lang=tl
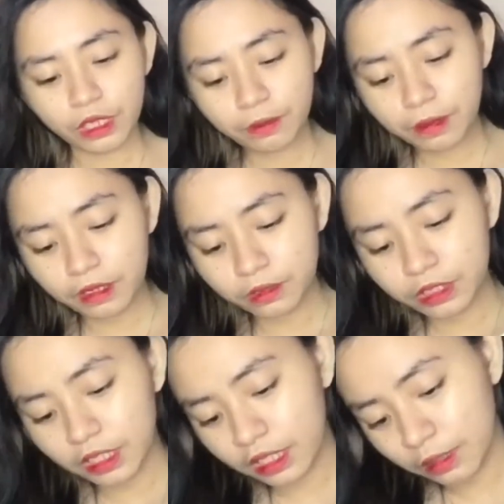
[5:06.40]
Uy, ang bango
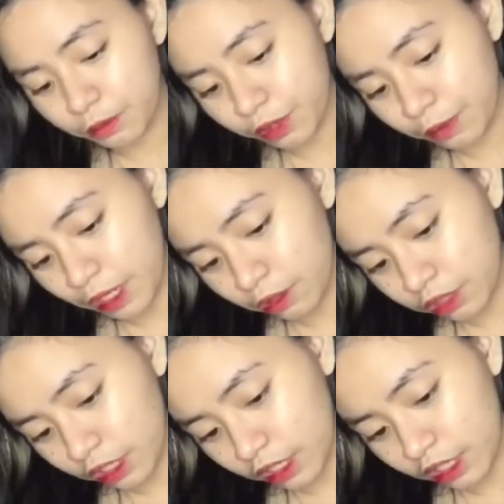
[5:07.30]
niya. Amoy
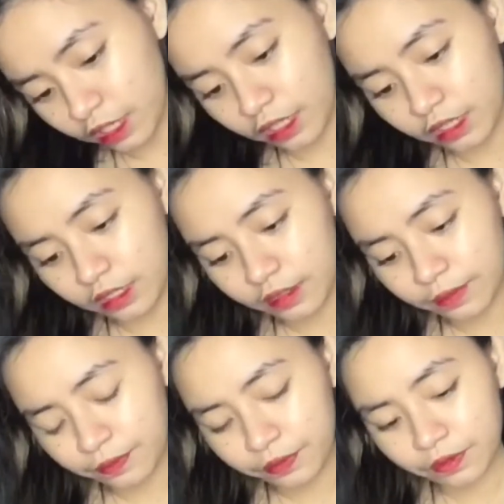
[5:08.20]
melon talaga.
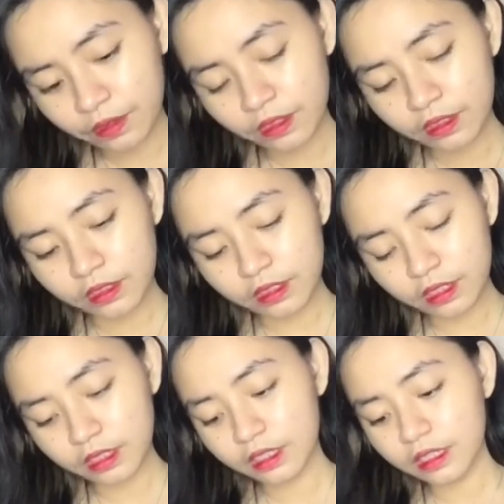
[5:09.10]

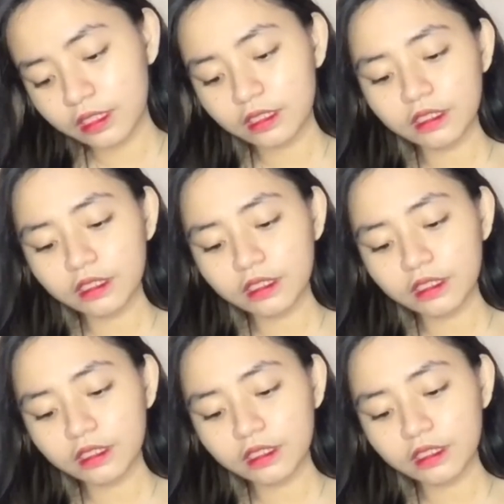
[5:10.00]
Ayan.